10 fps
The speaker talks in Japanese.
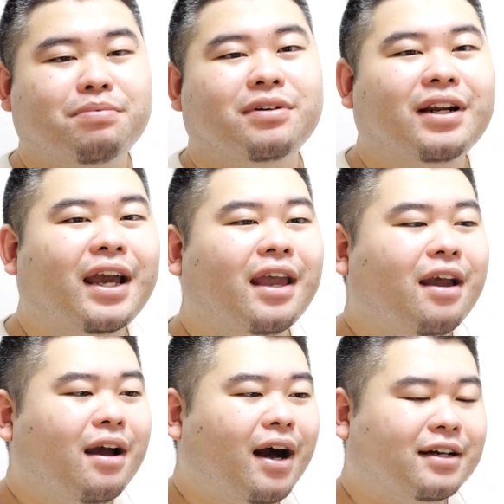ぷんぐらい
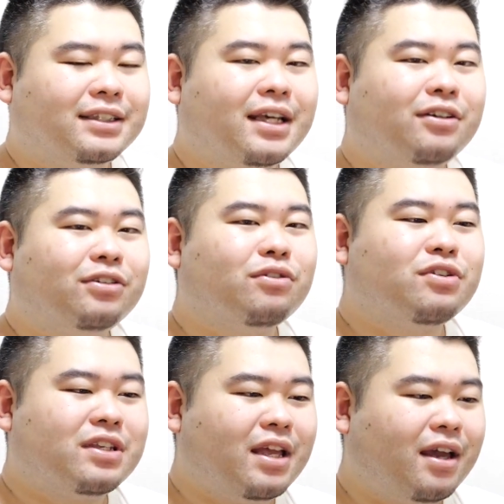悪戦苦闘
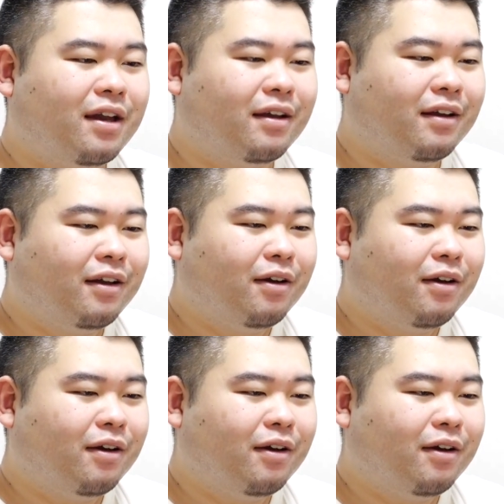して、